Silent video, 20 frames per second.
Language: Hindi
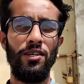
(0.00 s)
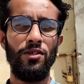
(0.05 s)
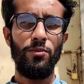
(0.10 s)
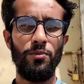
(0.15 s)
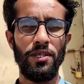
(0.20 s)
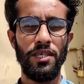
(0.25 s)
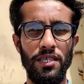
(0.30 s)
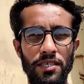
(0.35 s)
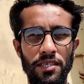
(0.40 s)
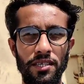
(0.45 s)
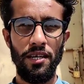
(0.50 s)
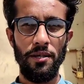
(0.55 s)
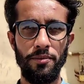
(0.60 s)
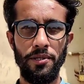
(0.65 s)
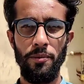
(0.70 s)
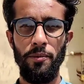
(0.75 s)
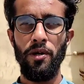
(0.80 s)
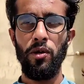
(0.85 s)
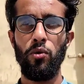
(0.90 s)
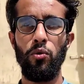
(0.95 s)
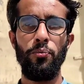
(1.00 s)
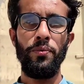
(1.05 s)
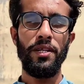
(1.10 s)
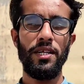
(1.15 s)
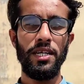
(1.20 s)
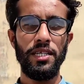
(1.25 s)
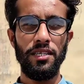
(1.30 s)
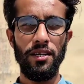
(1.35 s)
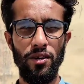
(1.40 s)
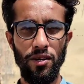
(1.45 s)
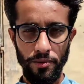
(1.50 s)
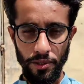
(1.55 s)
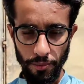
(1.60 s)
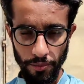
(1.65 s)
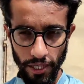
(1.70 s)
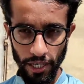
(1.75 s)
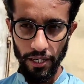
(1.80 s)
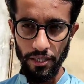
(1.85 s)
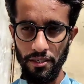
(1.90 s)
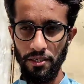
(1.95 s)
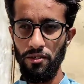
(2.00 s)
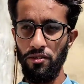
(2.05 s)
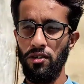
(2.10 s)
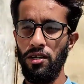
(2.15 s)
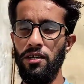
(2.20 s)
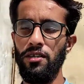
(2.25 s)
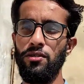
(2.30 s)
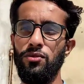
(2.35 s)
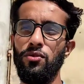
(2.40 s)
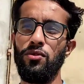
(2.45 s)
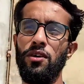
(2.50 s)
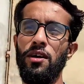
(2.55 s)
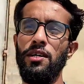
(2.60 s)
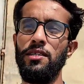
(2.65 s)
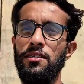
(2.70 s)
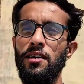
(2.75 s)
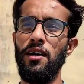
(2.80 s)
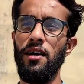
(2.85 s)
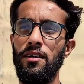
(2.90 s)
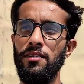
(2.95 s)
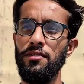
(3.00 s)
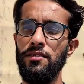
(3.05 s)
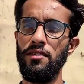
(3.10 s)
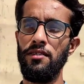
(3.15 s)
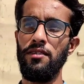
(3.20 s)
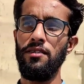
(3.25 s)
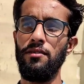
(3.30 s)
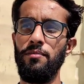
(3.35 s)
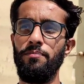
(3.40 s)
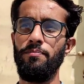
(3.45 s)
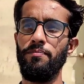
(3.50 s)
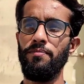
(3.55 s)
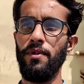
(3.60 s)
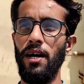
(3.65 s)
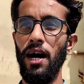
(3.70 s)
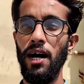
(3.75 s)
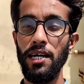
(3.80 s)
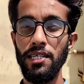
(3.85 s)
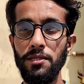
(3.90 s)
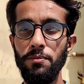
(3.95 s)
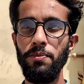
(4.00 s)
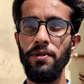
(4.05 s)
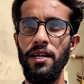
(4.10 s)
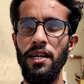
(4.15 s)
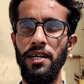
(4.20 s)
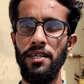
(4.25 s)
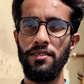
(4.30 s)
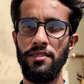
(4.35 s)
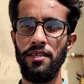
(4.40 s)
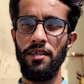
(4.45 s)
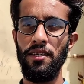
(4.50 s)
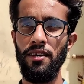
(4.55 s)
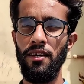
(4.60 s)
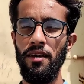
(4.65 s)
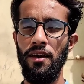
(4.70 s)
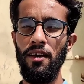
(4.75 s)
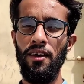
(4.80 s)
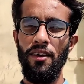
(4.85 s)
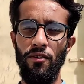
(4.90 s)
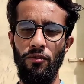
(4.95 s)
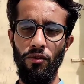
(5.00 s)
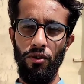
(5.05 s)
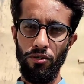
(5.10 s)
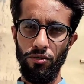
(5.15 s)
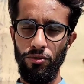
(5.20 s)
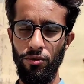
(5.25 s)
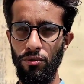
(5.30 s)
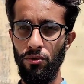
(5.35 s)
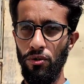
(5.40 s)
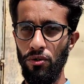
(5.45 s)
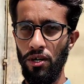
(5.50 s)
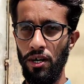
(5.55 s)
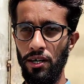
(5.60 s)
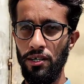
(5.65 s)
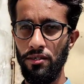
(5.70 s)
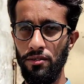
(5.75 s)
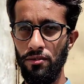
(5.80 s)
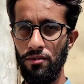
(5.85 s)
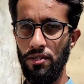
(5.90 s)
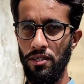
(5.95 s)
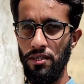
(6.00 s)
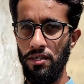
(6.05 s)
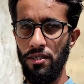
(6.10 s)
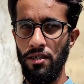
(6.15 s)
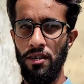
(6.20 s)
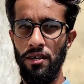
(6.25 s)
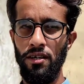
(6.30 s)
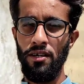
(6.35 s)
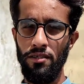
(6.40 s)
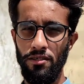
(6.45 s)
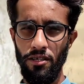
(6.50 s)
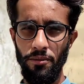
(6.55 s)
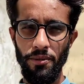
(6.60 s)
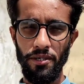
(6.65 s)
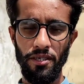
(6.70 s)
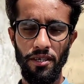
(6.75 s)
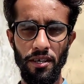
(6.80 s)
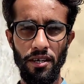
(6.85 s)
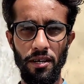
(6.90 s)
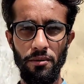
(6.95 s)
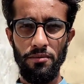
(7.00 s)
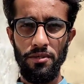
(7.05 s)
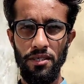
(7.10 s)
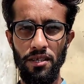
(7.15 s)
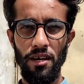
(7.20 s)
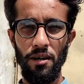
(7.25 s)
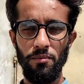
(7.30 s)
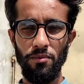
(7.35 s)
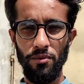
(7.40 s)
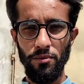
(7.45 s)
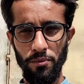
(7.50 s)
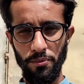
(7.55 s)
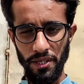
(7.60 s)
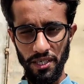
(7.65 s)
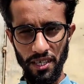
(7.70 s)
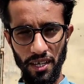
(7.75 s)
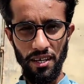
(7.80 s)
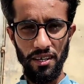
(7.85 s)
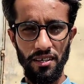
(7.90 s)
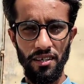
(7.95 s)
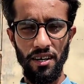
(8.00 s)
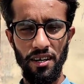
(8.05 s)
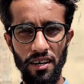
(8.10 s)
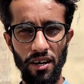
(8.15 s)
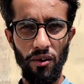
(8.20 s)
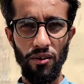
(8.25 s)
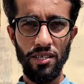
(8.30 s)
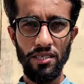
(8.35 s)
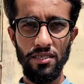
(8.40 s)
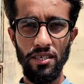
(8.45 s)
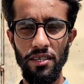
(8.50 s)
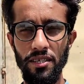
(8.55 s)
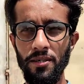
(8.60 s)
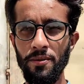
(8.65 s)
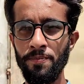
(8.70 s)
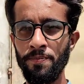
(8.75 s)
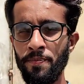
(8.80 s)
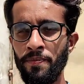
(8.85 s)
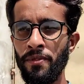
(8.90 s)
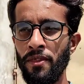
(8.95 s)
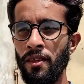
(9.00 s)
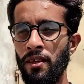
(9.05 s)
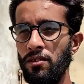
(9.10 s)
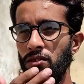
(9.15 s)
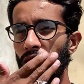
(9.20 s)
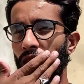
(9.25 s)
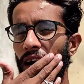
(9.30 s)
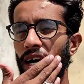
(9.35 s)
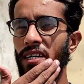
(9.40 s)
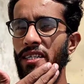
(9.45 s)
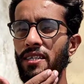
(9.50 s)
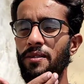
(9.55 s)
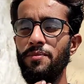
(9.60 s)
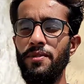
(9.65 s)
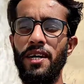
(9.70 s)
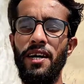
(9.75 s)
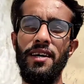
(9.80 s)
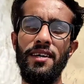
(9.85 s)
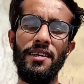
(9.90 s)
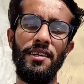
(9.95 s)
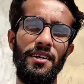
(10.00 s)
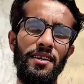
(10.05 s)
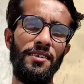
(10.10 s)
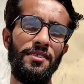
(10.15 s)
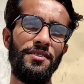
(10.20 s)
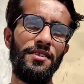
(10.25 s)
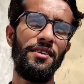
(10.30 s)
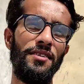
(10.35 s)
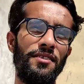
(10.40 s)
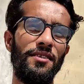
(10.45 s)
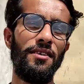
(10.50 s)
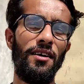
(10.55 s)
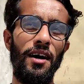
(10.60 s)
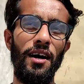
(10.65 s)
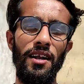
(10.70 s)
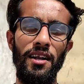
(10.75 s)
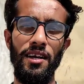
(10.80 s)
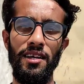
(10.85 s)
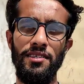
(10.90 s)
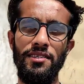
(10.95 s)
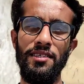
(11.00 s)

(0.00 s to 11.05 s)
कैसे हैं आप सब लोग उम्मीद करता हूँ आप सब खैर से होंगे सो गाइस आज आज भी लेट से ब्लॉग शुरू हो रहा है क्योंकि तबीयत ख़राब थी आपको पता लग रहा है आवाज़ से ही तो आज हम जाएंगे सिंध आला जी